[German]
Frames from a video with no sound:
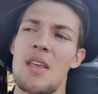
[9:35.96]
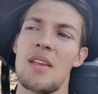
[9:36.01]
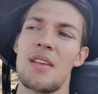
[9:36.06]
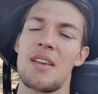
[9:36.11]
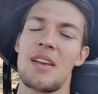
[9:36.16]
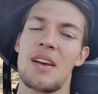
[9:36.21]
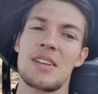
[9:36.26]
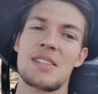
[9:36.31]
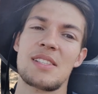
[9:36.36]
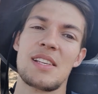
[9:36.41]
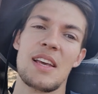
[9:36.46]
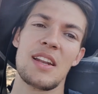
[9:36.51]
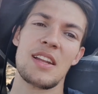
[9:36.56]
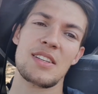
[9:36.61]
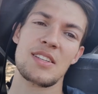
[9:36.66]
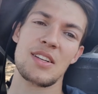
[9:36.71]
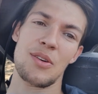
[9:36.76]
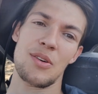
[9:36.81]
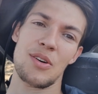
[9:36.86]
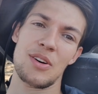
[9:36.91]
Ja, sehr
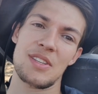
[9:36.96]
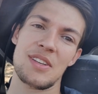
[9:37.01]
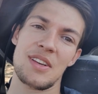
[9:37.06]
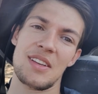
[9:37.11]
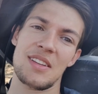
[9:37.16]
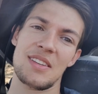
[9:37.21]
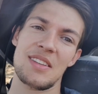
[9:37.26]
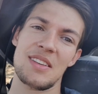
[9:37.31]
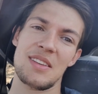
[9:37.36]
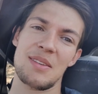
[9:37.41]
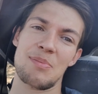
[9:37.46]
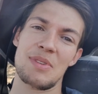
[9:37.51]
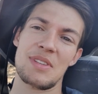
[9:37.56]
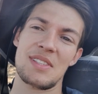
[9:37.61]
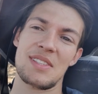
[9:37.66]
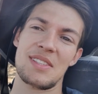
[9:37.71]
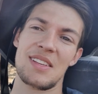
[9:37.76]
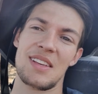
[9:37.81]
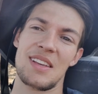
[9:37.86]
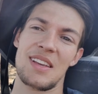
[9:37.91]
nette Leute, die ich
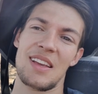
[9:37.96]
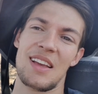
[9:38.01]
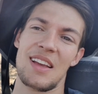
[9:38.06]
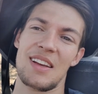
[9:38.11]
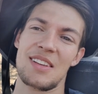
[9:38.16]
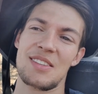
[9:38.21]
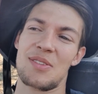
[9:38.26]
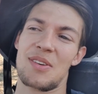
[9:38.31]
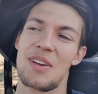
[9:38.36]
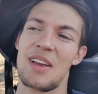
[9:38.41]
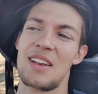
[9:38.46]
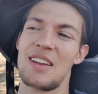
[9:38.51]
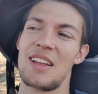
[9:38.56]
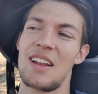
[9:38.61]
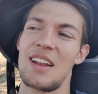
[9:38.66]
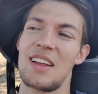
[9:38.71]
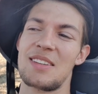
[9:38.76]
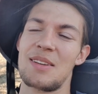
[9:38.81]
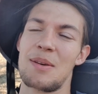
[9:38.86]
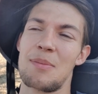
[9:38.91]
bisher so
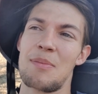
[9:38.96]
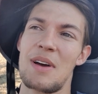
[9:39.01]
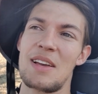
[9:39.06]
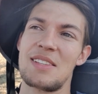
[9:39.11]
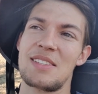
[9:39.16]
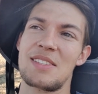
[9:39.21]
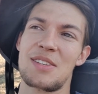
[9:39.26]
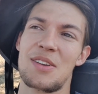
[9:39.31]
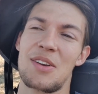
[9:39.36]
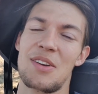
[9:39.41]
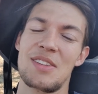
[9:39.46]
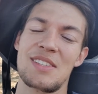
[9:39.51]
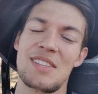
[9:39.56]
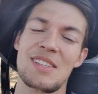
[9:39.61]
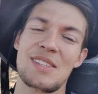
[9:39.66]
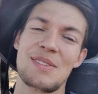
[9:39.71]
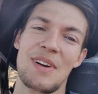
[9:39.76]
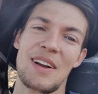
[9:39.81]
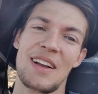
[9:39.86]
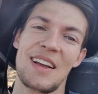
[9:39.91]
kennengelernt habe. Meistens können sie
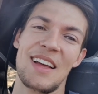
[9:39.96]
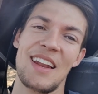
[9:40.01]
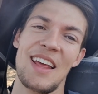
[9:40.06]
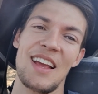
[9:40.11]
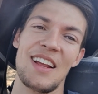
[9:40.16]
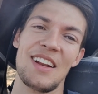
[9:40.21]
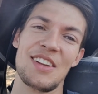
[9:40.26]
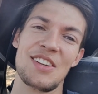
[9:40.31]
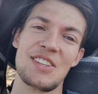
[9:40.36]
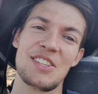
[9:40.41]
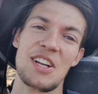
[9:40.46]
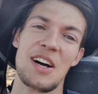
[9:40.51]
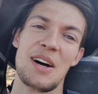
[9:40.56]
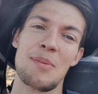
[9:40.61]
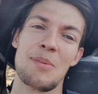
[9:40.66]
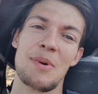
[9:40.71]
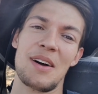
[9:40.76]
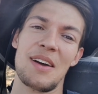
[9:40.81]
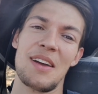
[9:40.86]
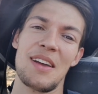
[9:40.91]
zwar kein Englisch,
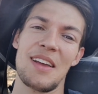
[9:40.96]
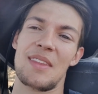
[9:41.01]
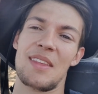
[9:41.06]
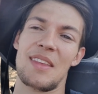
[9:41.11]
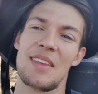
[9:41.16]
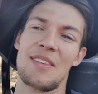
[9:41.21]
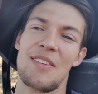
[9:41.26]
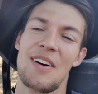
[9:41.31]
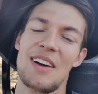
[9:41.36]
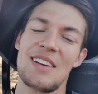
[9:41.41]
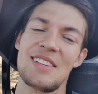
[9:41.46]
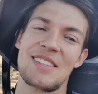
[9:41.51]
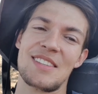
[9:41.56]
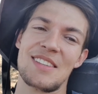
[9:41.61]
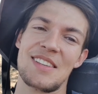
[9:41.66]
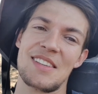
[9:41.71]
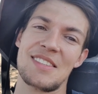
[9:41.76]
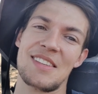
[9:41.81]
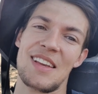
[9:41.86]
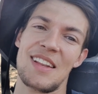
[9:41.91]
aber ich weiß, dass
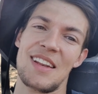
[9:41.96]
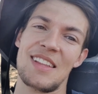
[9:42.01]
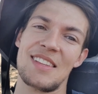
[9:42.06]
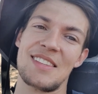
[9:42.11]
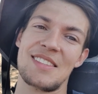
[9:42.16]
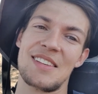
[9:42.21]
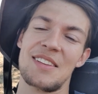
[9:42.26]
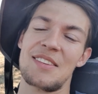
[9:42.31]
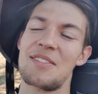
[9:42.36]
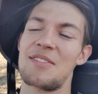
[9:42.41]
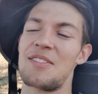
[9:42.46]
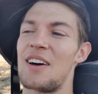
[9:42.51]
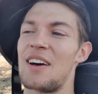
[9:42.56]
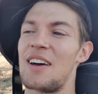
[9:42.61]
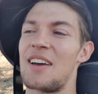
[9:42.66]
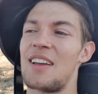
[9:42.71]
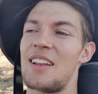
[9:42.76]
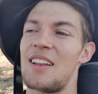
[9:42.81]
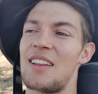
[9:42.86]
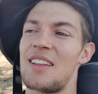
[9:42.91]
sie sehr nett sind,
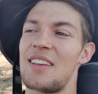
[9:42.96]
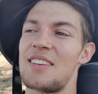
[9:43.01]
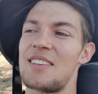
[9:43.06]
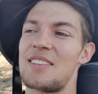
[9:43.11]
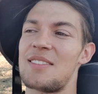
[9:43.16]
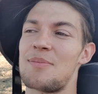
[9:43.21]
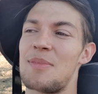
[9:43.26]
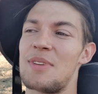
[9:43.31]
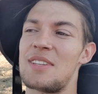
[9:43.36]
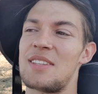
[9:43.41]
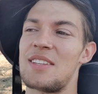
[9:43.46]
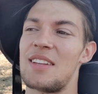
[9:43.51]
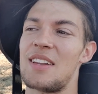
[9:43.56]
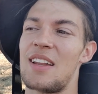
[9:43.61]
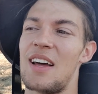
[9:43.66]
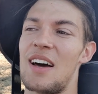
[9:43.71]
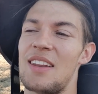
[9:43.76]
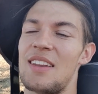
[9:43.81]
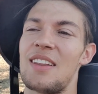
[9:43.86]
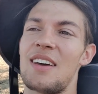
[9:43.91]
weil ich mit den
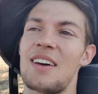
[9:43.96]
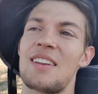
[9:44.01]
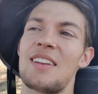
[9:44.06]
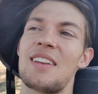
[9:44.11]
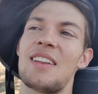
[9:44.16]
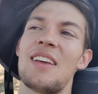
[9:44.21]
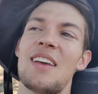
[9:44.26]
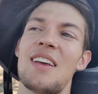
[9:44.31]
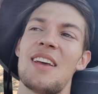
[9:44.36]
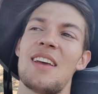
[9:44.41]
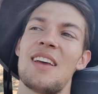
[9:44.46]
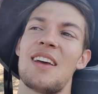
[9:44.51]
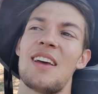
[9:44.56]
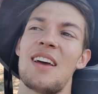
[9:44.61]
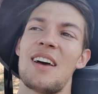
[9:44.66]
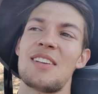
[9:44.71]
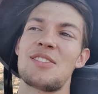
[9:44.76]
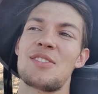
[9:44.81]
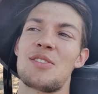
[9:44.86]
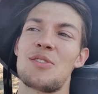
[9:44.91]
anderen
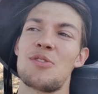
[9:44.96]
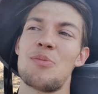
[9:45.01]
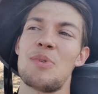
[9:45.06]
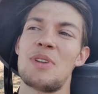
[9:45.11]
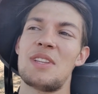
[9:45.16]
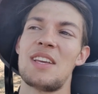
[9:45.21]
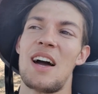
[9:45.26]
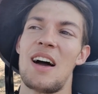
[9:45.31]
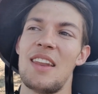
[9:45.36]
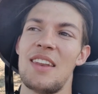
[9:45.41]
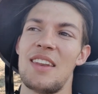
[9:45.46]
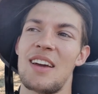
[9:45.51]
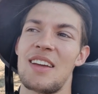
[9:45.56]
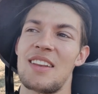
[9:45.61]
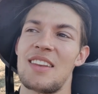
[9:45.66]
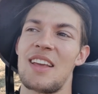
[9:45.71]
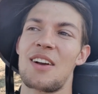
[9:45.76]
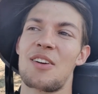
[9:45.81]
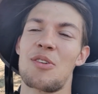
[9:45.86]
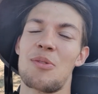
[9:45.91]
also über die
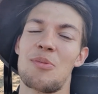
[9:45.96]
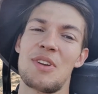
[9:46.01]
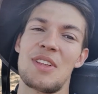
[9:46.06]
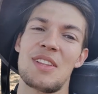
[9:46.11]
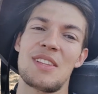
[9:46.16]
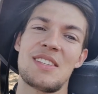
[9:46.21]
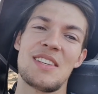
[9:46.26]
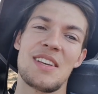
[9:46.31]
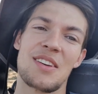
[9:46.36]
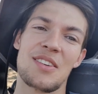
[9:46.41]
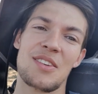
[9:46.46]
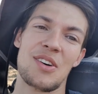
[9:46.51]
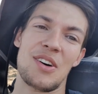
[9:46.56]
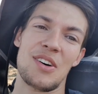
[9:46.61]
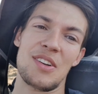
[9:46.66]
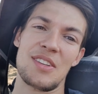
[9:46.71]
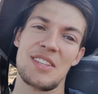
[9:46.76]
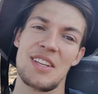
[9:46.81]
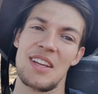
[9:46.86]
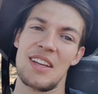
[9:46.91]
anderen ja kommunizieren
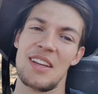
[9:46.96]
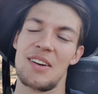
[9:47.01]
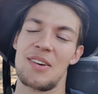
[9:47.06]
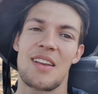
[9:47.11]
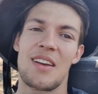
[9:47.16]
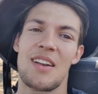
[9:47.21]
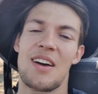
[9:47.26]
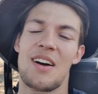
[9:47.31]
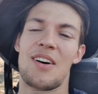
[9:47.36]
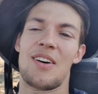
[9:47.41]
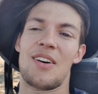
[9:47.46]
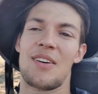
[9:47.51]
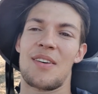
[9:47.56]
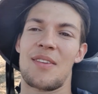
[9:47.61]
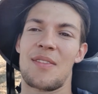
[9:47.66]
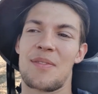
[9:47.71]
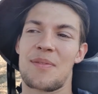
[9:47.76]
konnte. Genau.